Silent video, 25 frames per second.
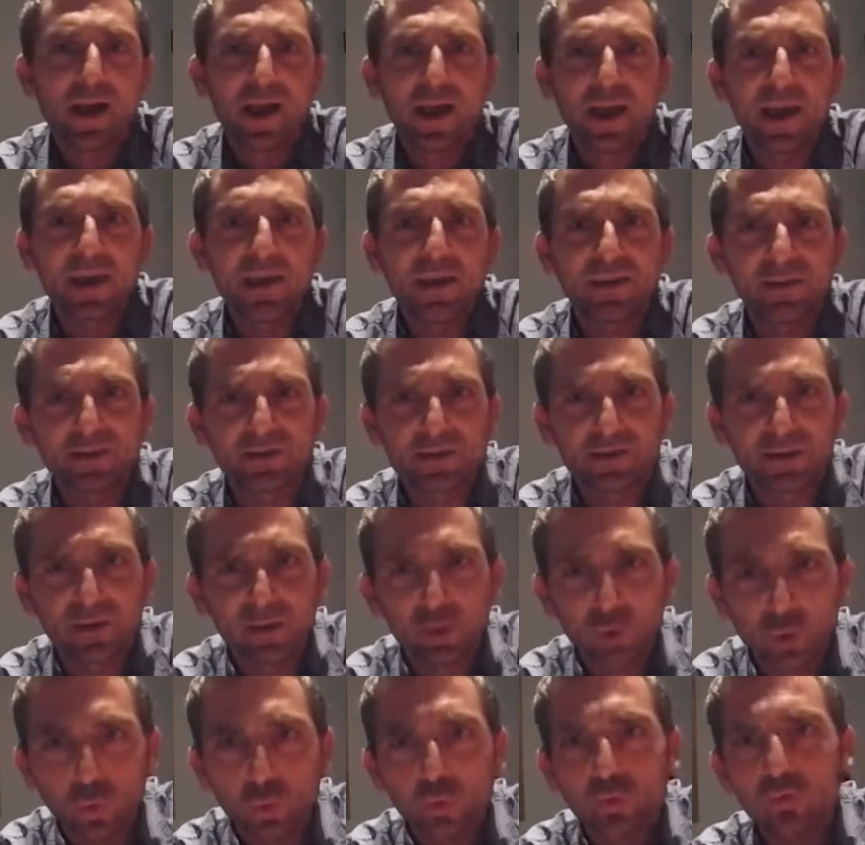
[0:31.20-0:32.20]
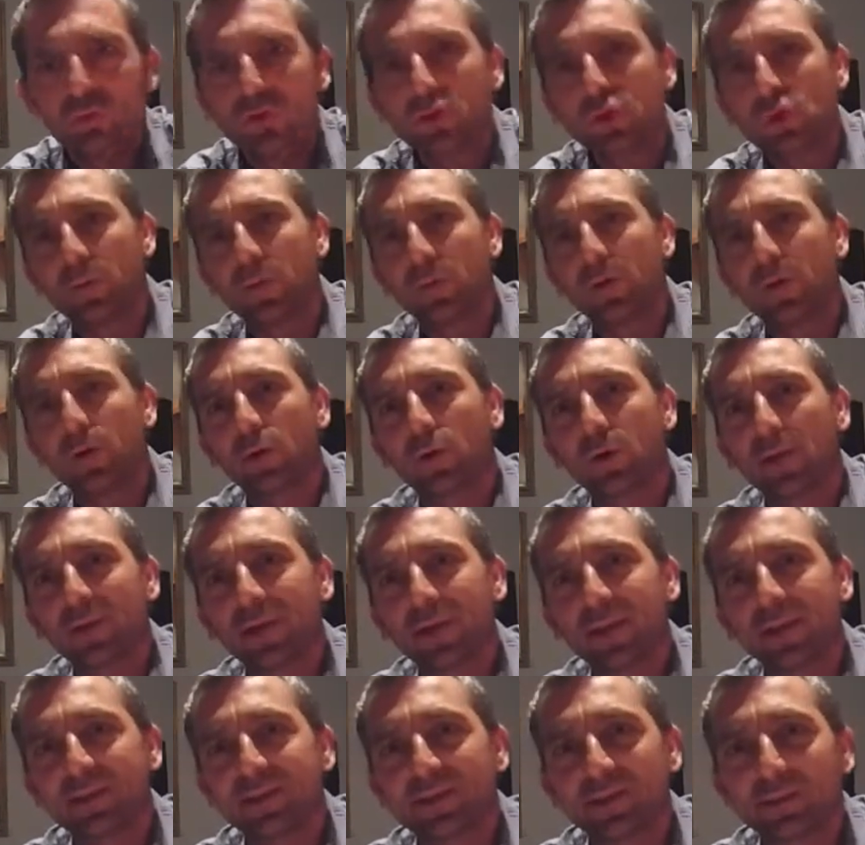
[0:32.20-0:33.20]
AIDS You, insomma, con
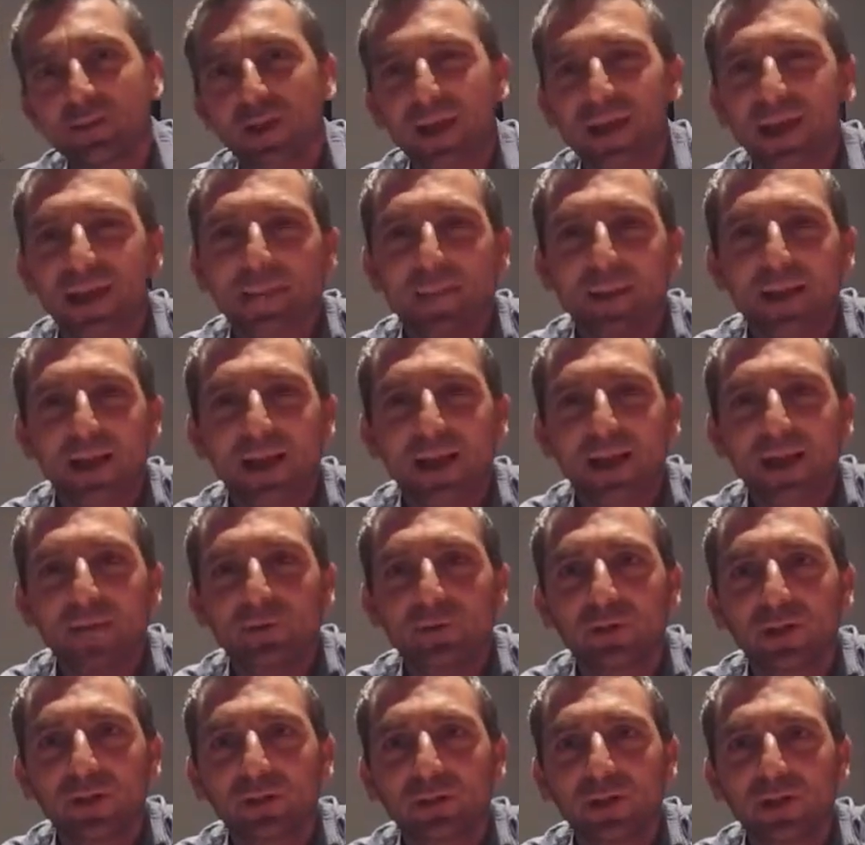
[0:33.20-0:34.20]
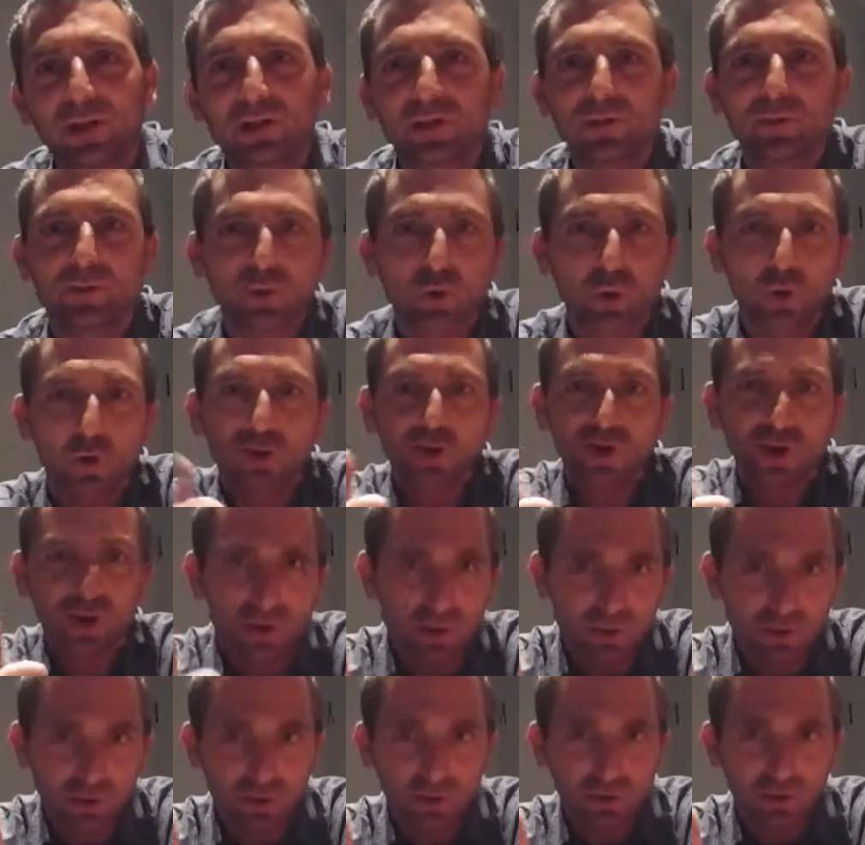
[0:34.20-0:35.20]
l'inglese non è che me la cavo tantissimo, sono
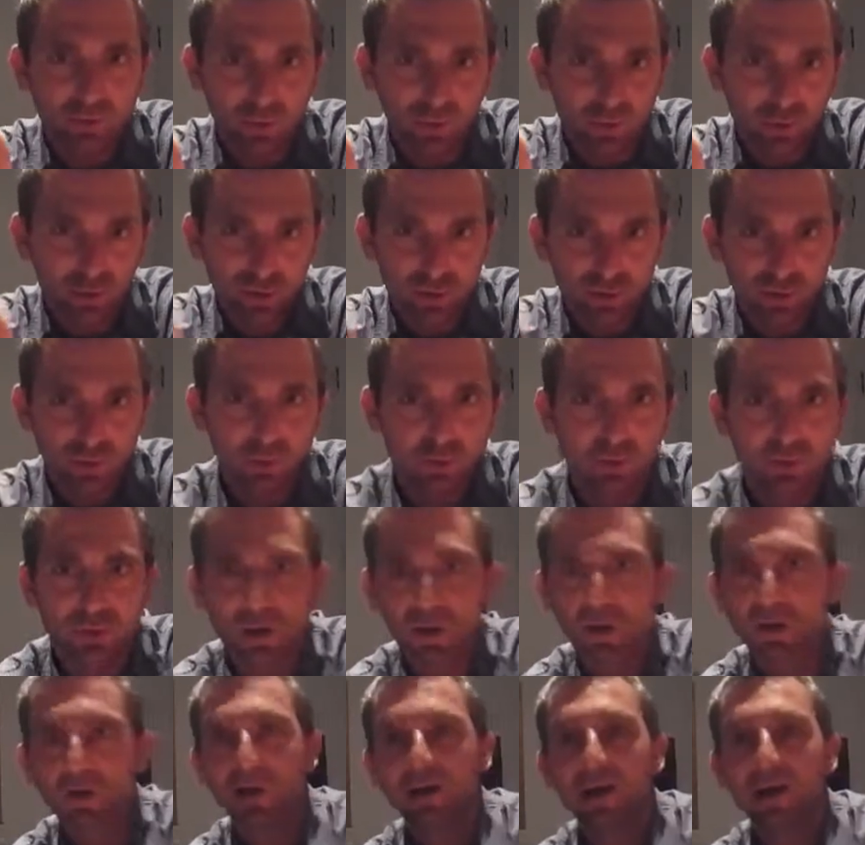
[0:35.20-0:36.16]
10 consigliuti.